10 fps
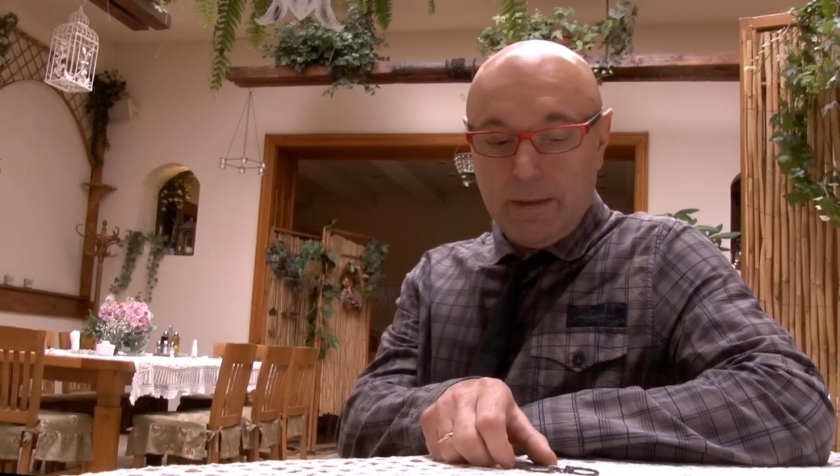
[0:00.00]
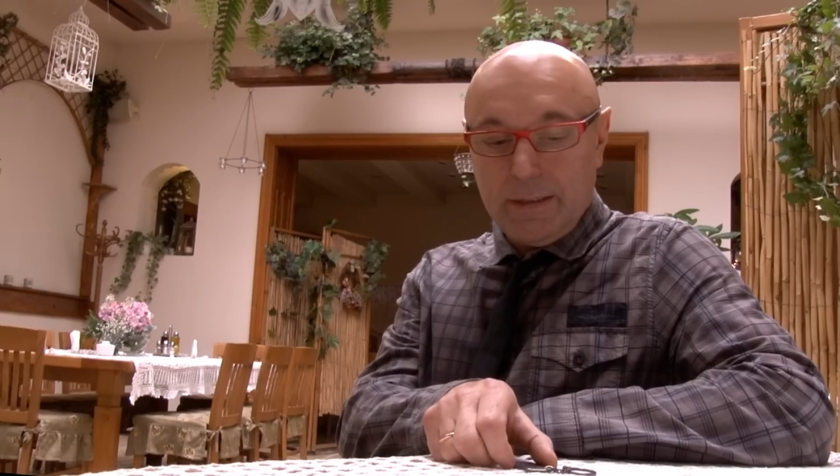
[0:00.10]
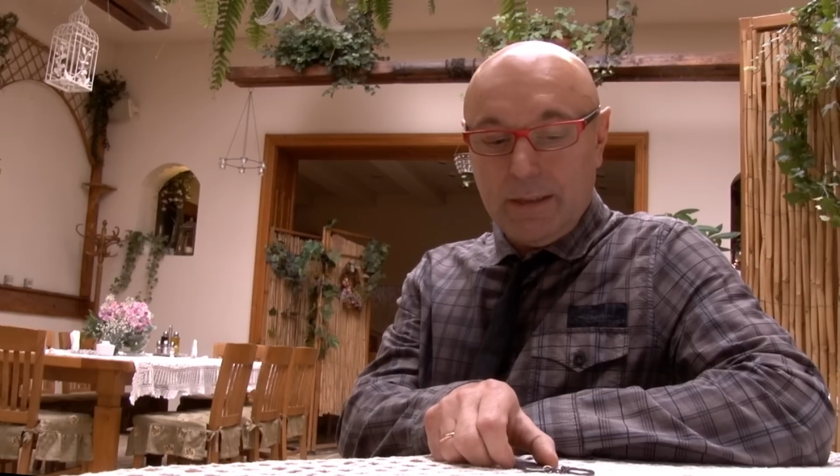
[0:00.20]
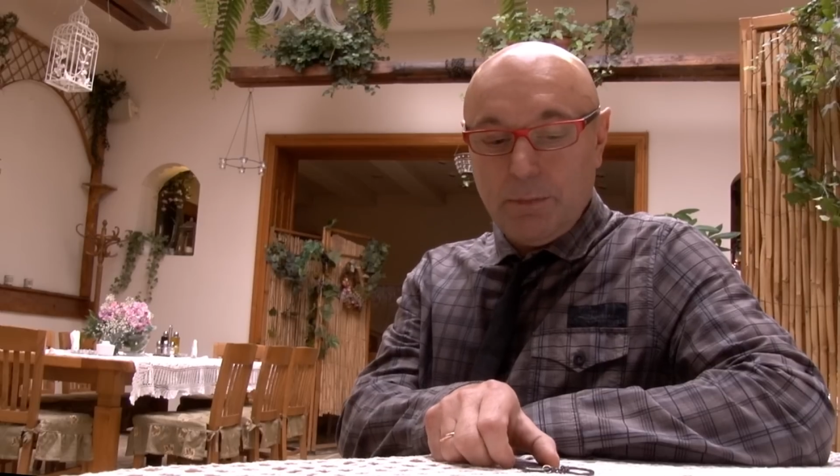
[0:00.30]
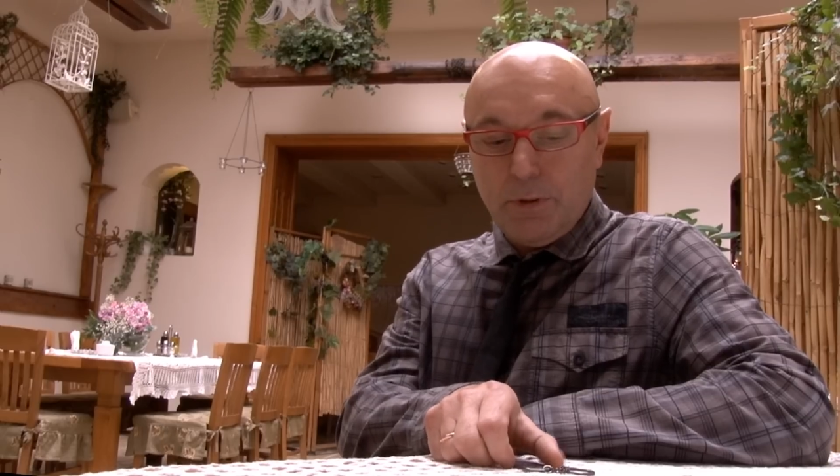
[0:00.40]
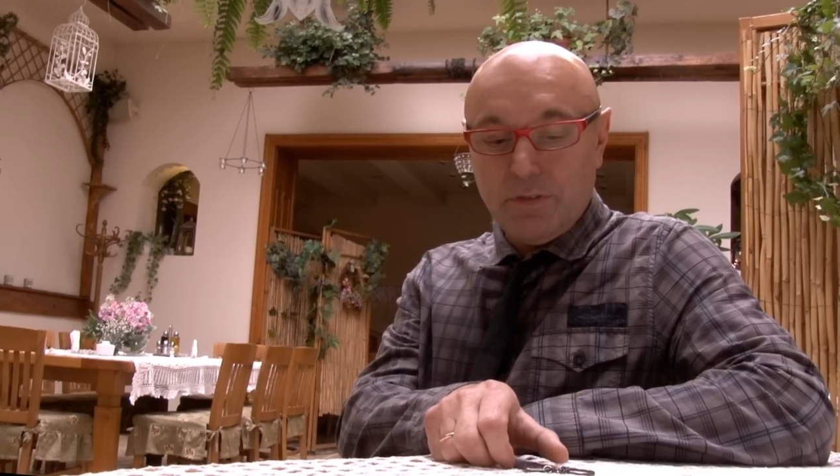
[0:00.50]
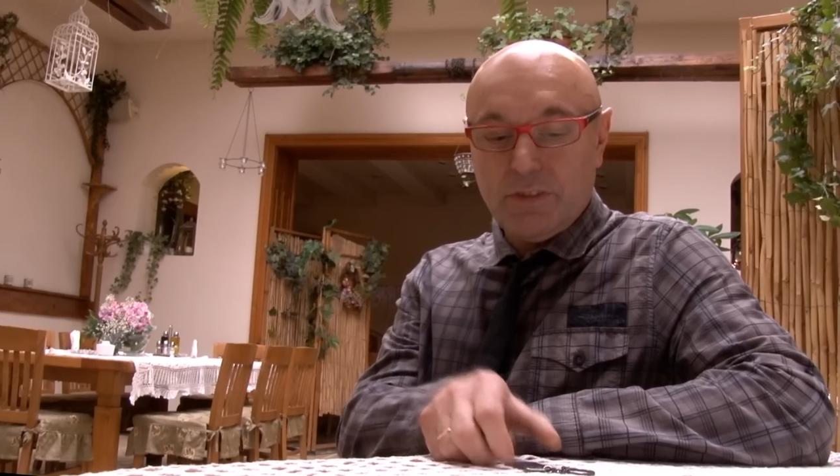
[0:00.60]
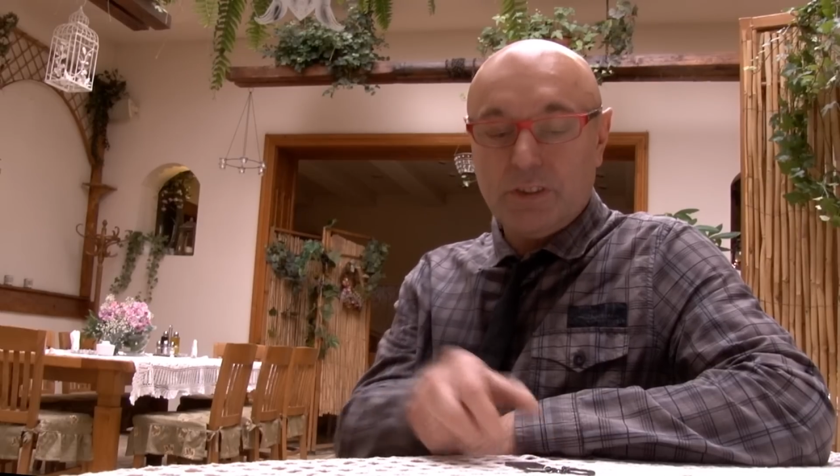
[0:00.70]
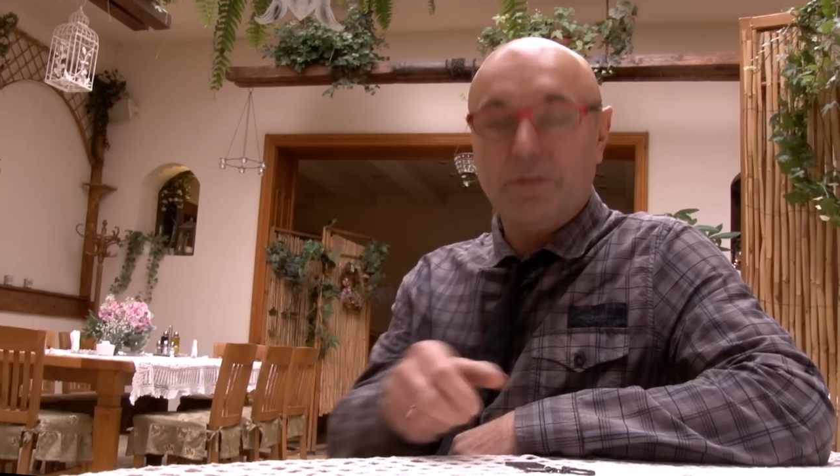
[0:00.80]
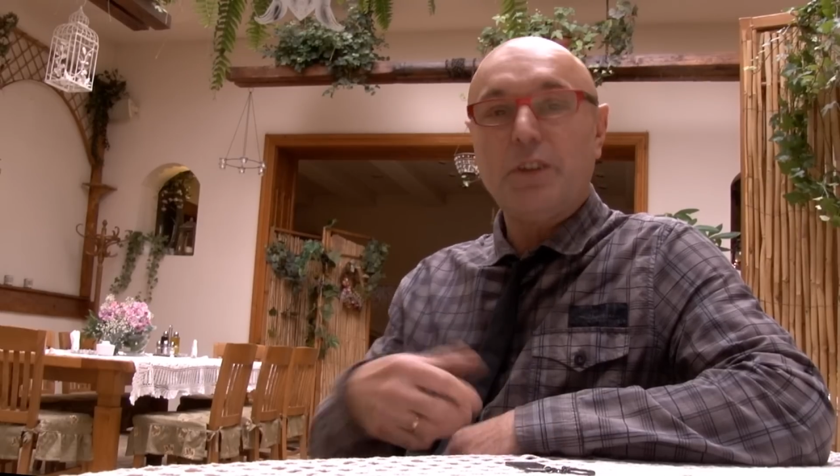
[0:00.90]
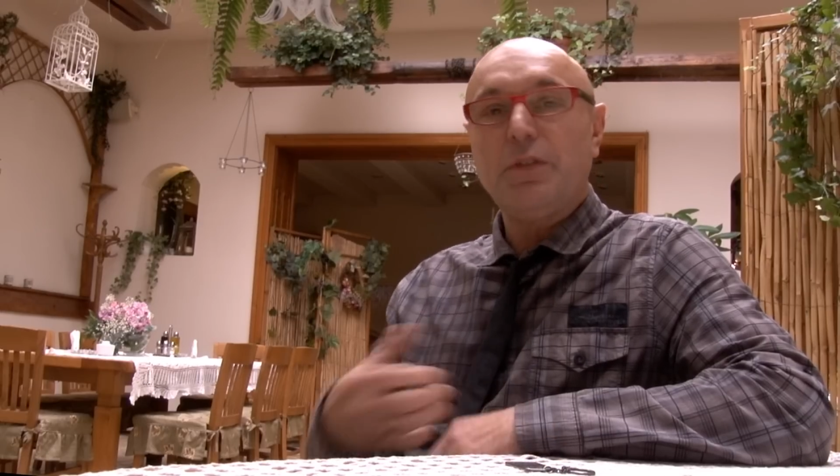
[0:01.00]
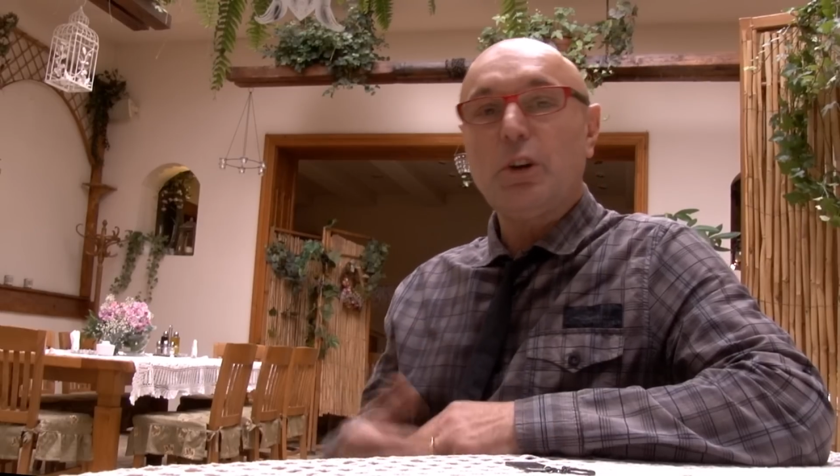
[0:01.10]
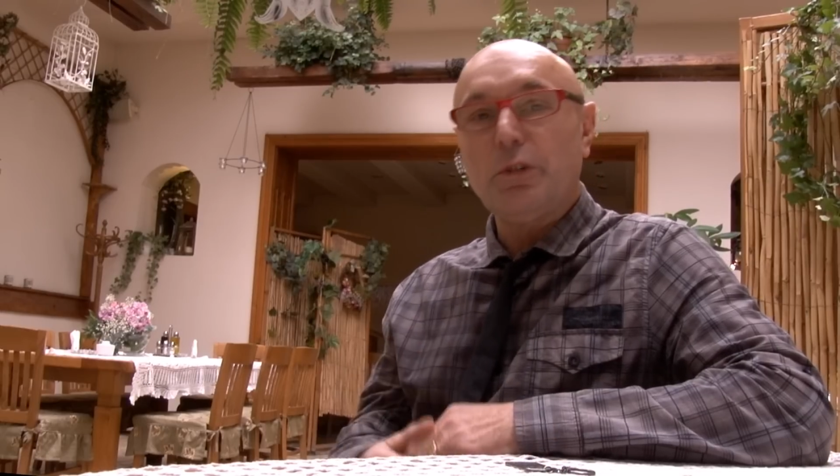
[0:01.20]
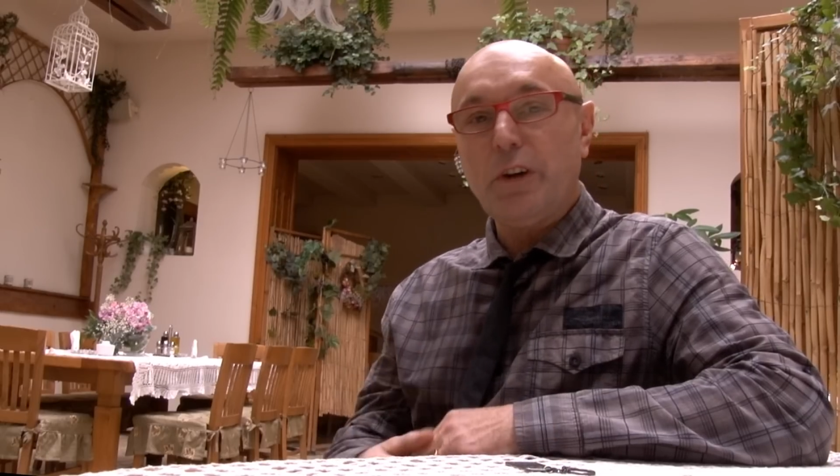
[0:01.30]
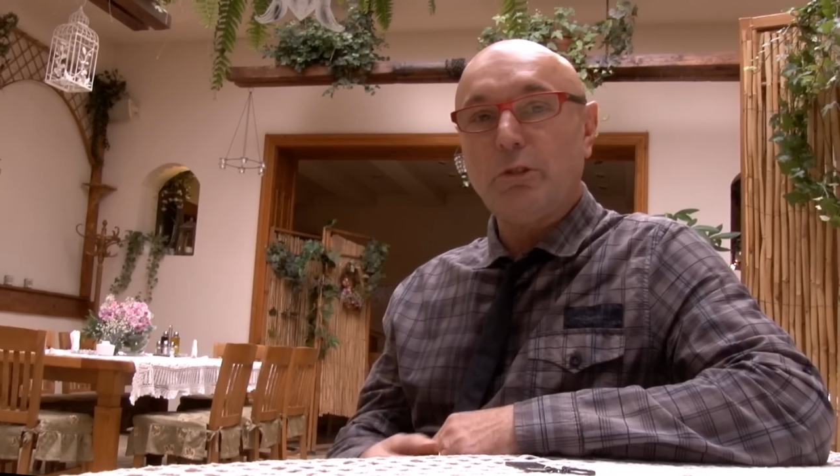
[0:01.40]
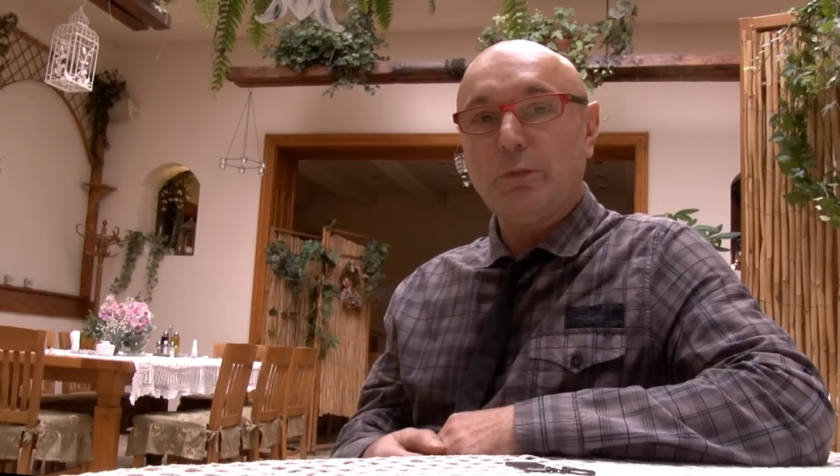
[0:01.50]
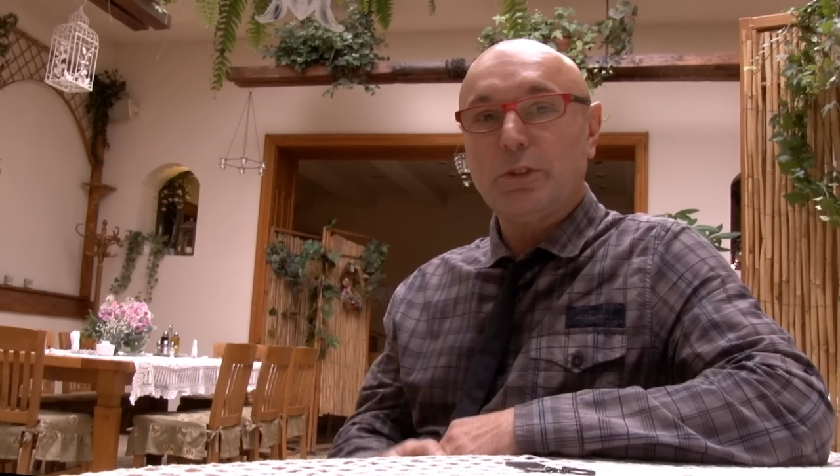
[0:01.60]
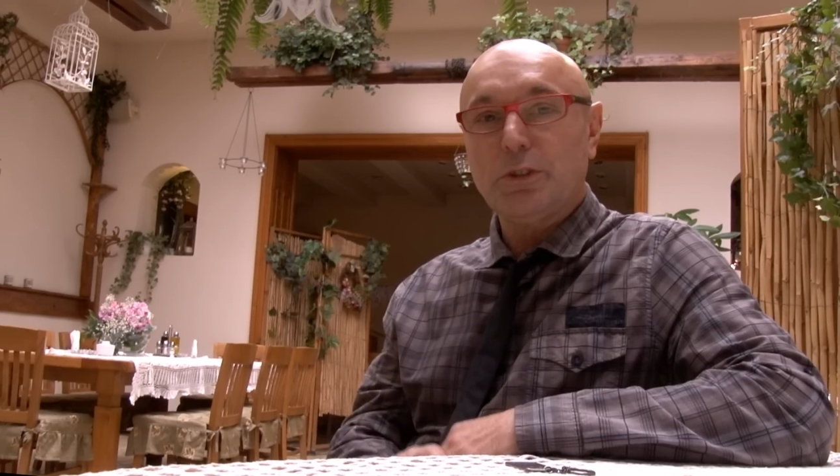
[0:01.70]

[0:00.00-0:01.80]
ja najpierw zweryfikowałem,